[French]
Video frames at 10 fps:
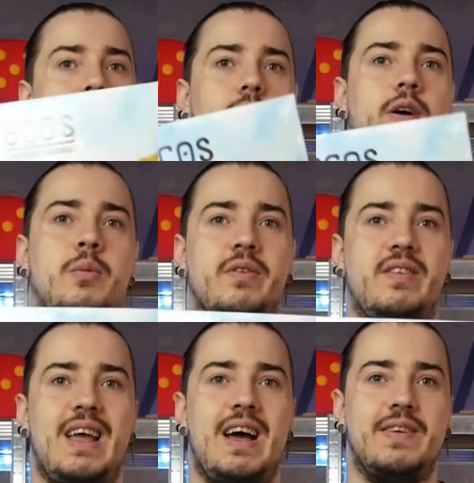On va
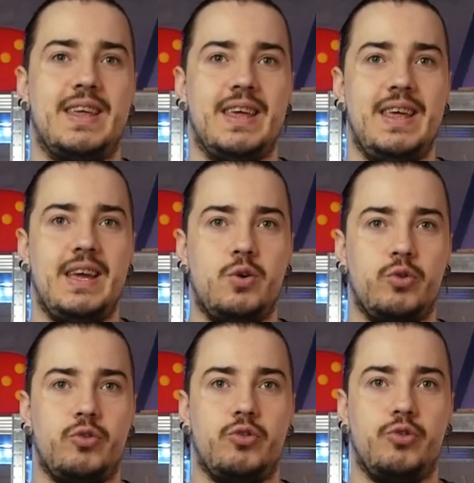commencer avec
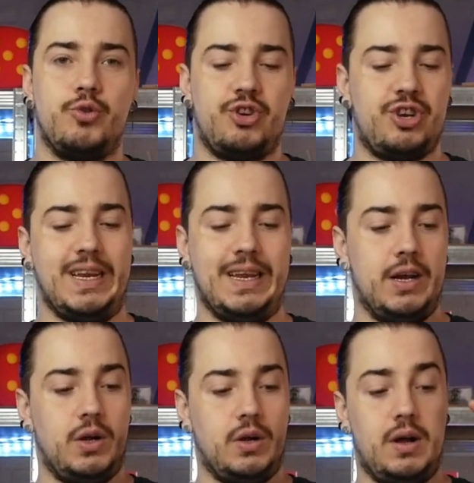Ecos de chez
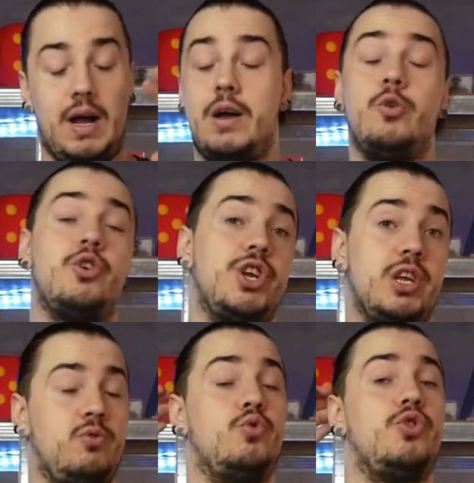euh, AEG et
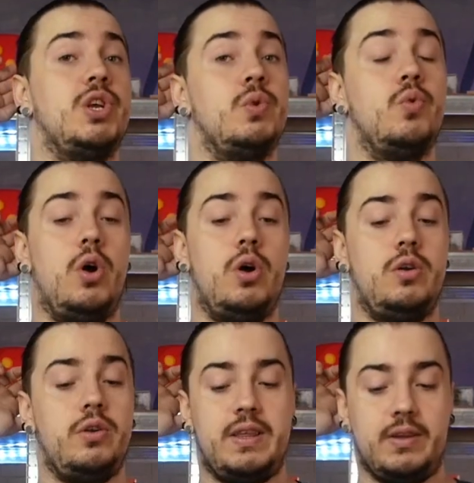du coup chez nous euh,
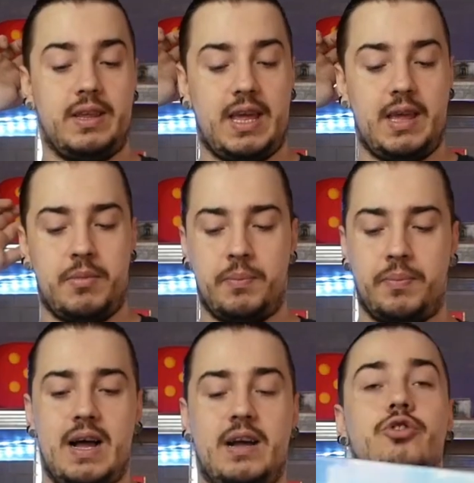Lucky Duck Game.
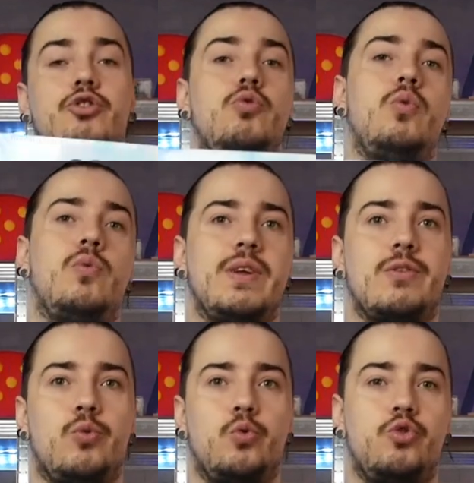Un jeu où en fait
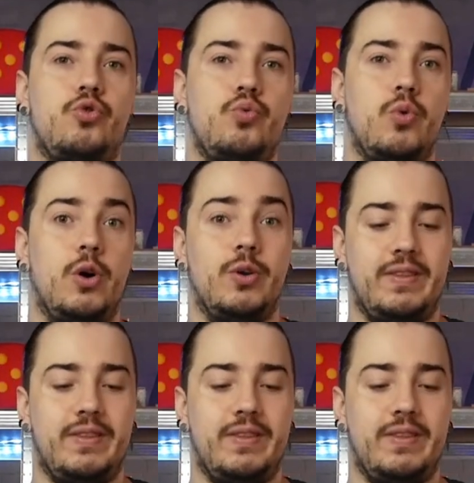on joue euh,